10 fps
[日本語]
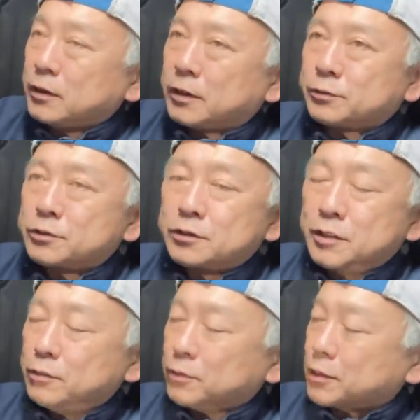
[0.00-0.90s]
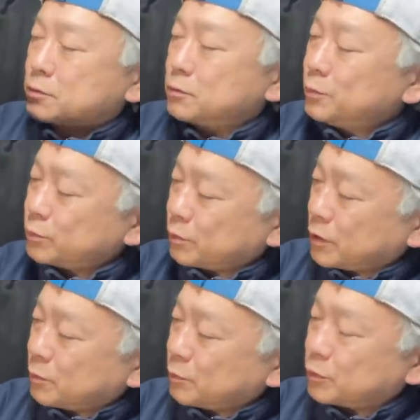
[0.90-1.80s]
あの、スキーとかスノーボードと
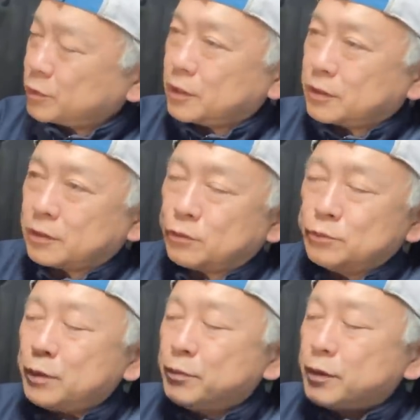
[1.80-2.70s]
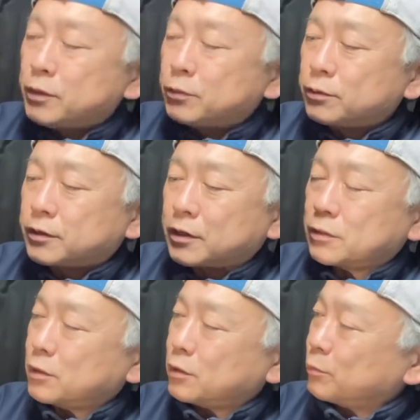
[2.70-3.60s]
かに持って行ったりね、海辺で撮った
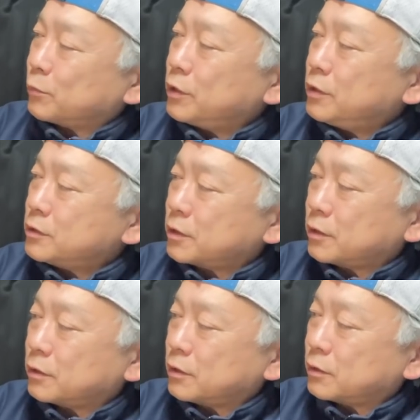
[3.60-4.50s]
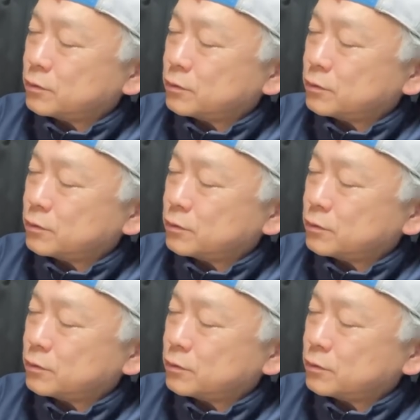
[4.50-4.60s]
りっていうのもいいんじゃないかな。